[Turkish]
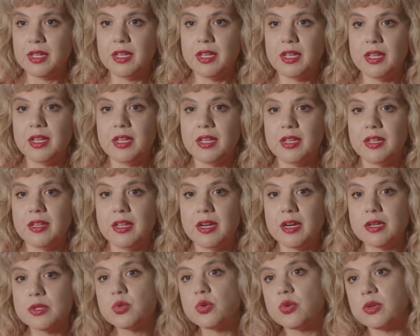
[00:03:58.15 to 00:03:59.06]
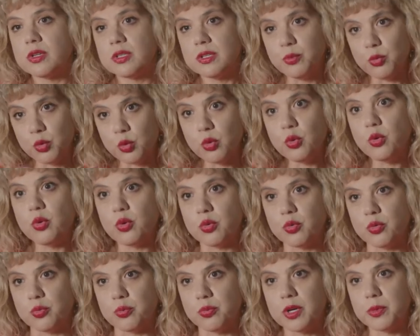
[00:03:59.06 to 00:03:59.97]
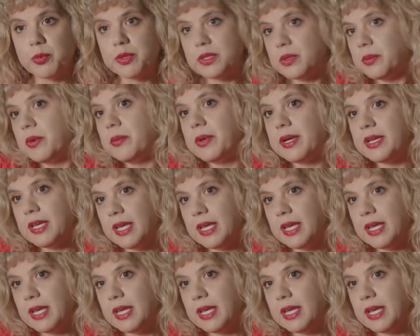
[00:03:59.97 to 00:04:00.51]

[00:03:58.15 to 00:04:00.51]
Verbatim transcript: E, daha sonra da boyuyordum ama tamamen